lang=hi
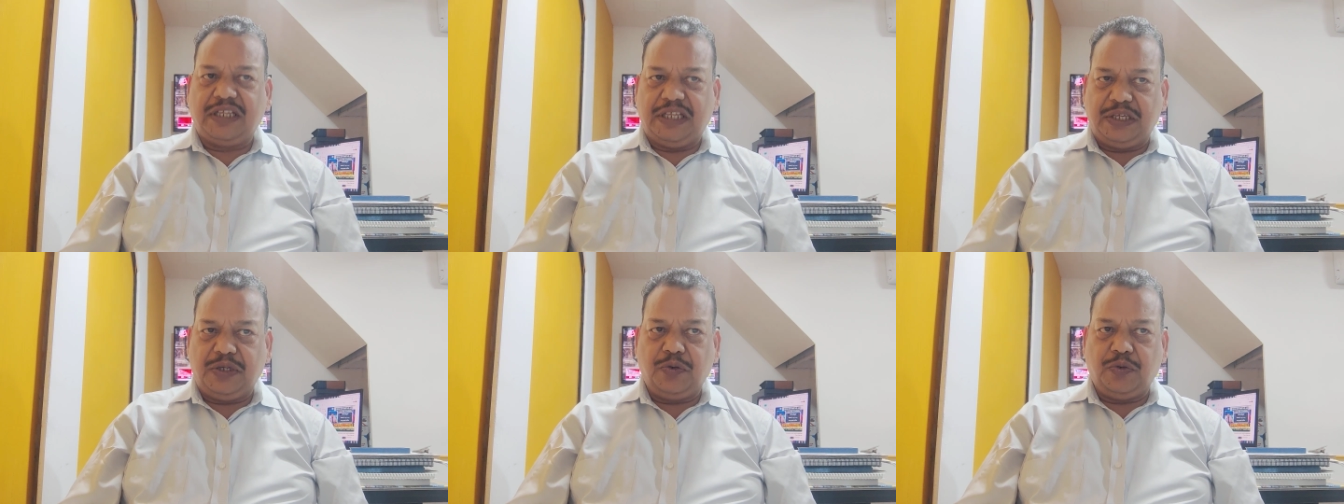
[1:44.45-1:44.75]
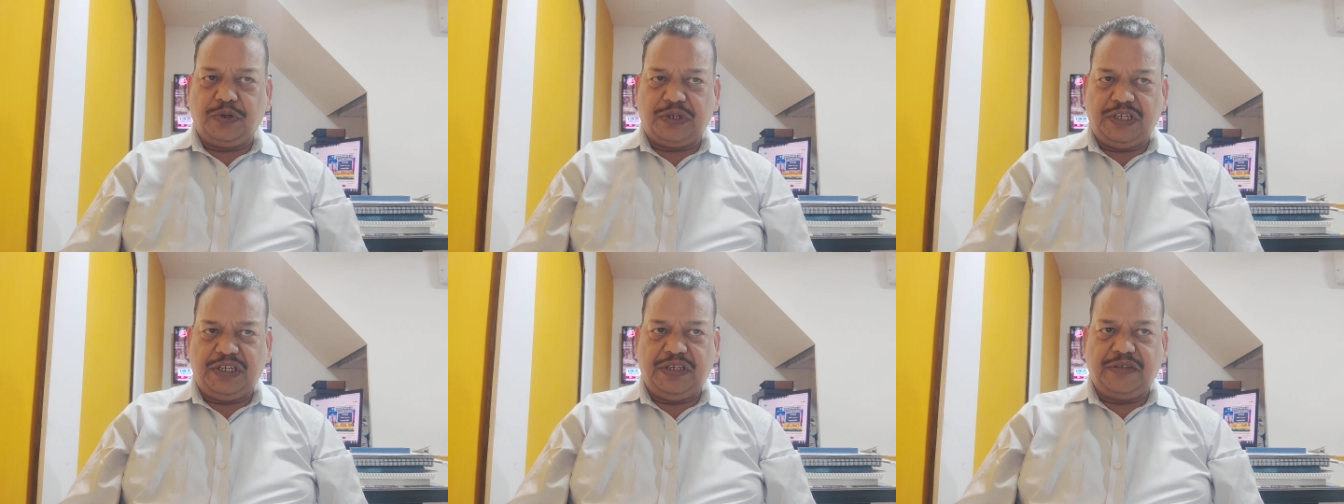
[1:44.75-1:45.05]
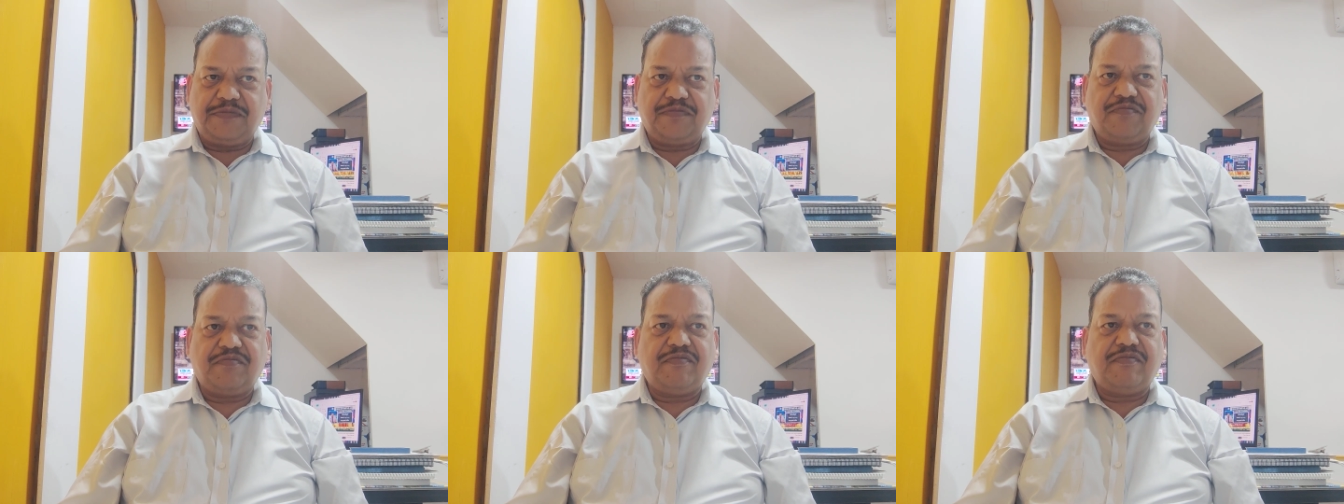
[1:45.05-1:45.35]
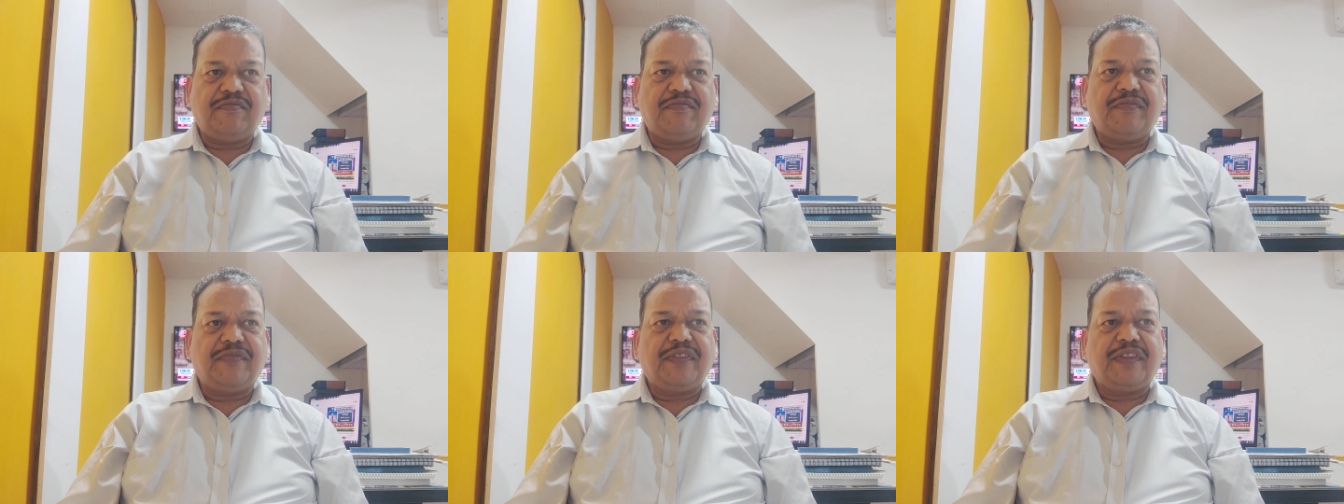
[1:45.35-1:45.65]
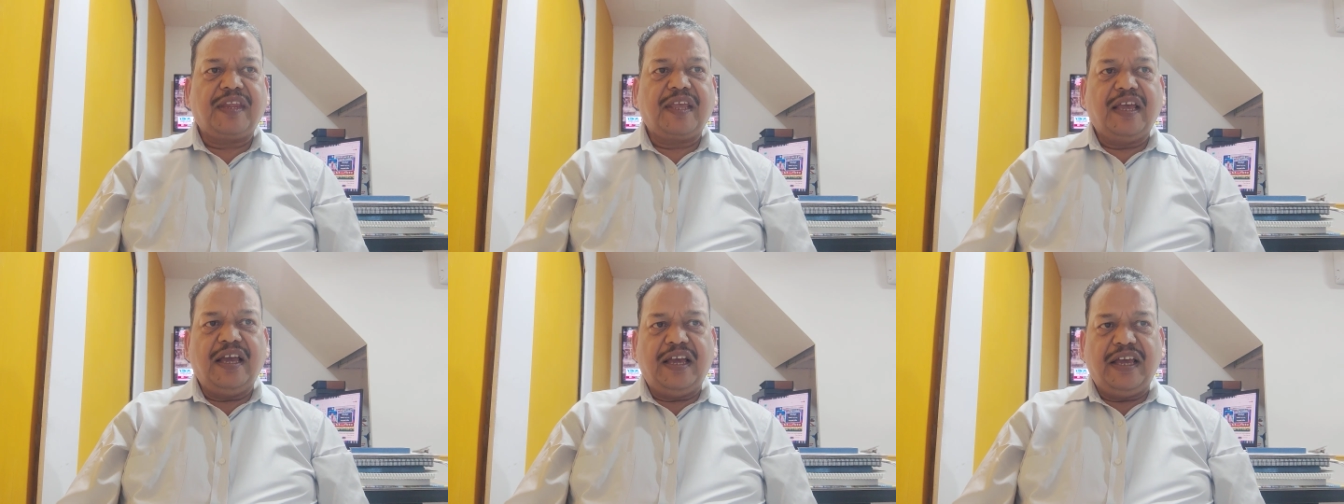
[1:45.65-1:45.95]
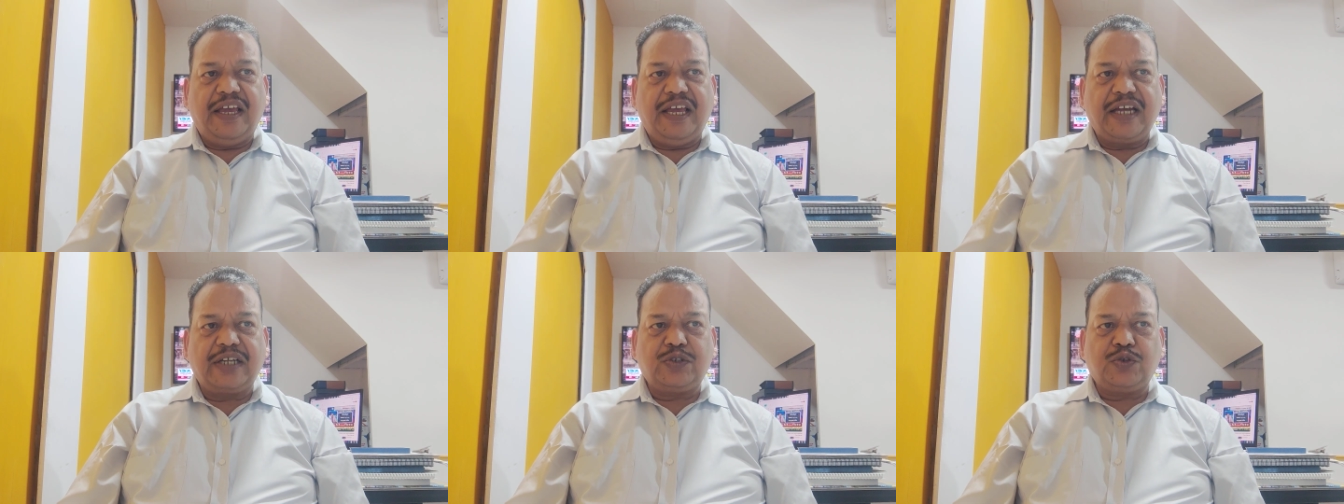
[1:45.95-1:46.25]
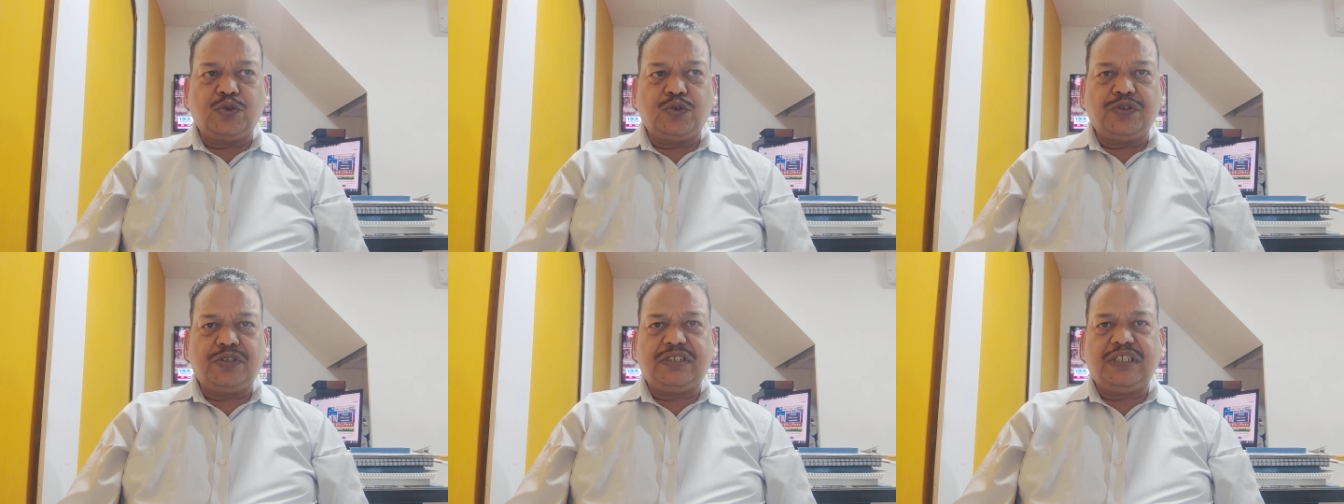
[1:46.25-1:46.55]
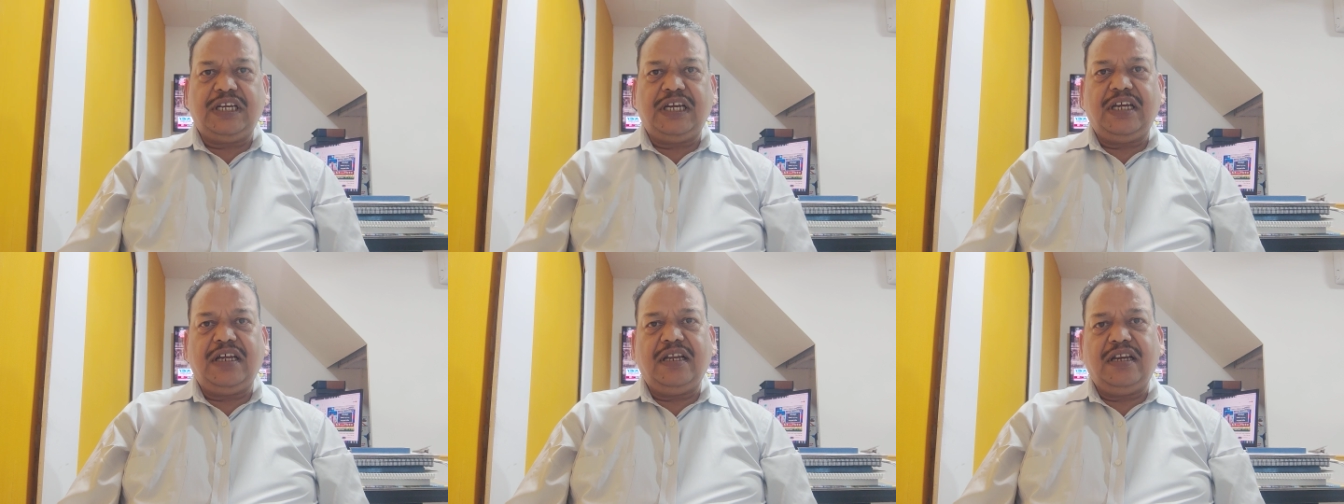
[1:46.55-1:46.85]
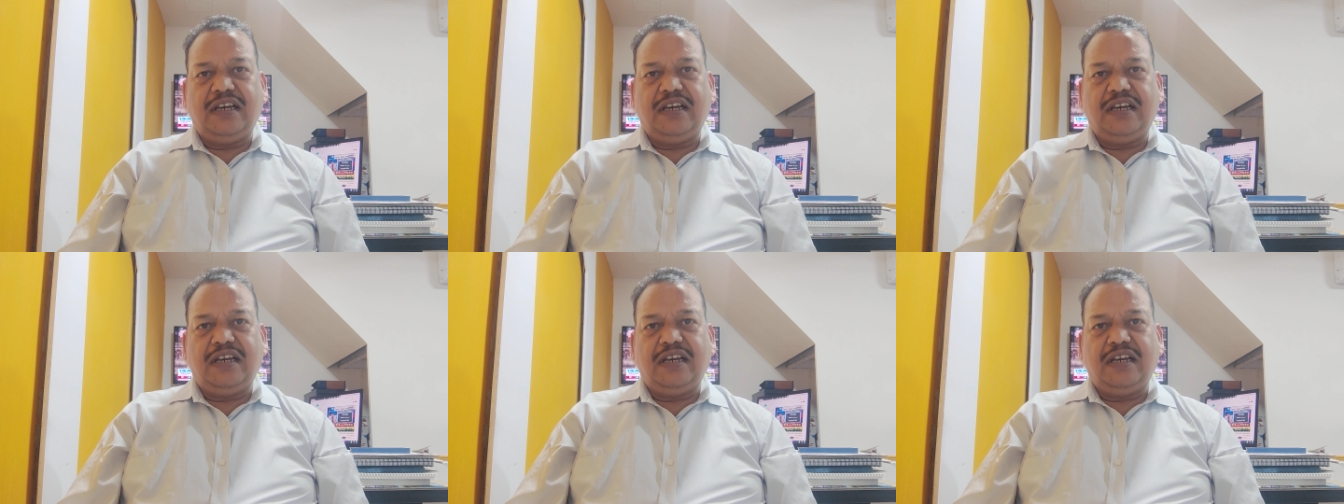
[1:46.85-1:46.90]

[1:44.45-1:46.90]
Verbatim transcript: नहीं होगी एक जून से